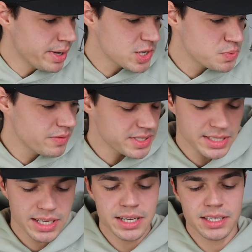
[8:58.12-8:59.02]
Beispiel, was
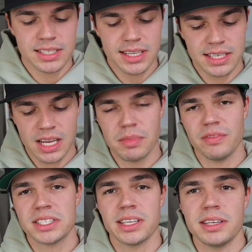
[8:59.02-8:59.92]
ich gerade gesagt habe,
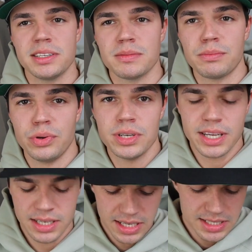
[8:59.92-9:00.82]
was halt diesen Print
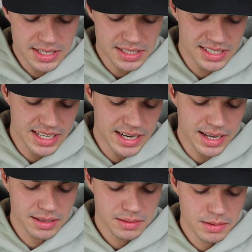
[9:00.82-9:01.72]
angeht, der sich sehr
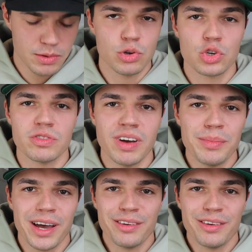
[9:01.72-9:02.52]
nach Schwamm